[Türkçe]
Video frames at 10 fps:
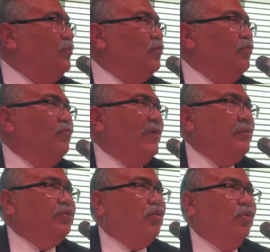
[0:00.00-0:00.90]
Müdürlüğü'nün
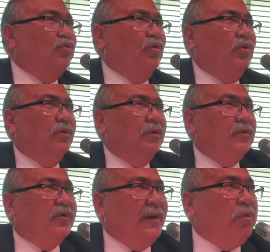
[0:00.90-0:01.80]
vermiş olduğu
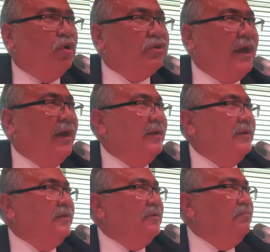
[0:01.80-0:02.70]
raporda
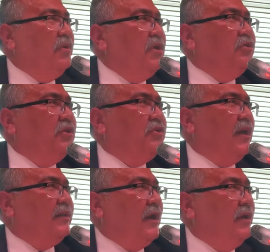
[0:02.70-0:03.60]
birinci
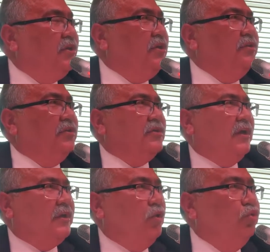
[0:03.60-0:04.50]
sırada, ikinci
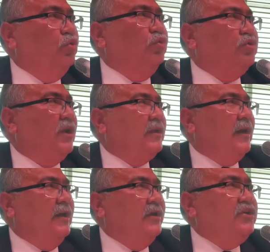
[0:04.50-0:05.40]
sırada, üçüncü
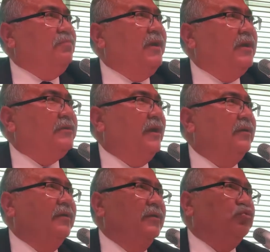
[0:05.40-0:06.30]
sırada isme geçen
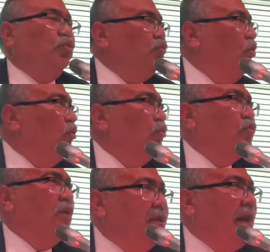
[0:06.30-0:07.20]
suç
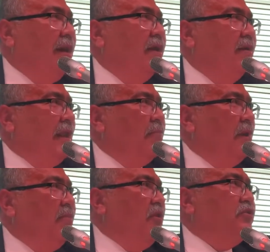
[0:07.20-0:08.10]
örgütü liderlerinden
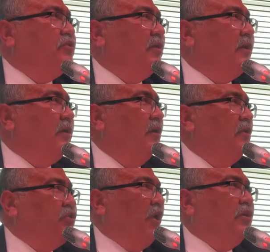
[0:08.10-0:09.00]
birinci sıradaki
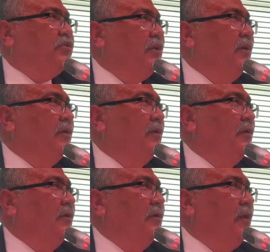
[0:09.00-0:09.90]
Çakıcı
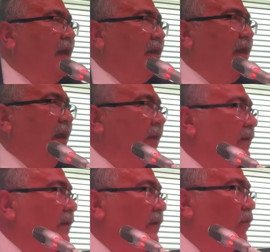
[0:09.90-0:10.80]
nerede?
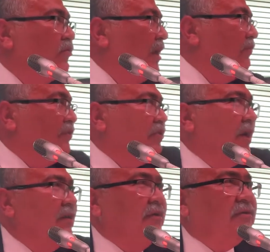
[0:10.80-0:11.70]
Özel hafla
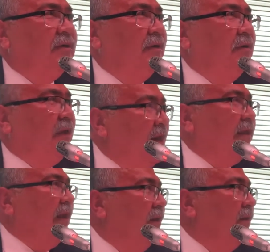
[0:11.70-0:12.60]
çıkardınız.
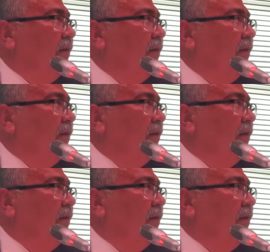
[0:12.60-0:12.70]
Nerede?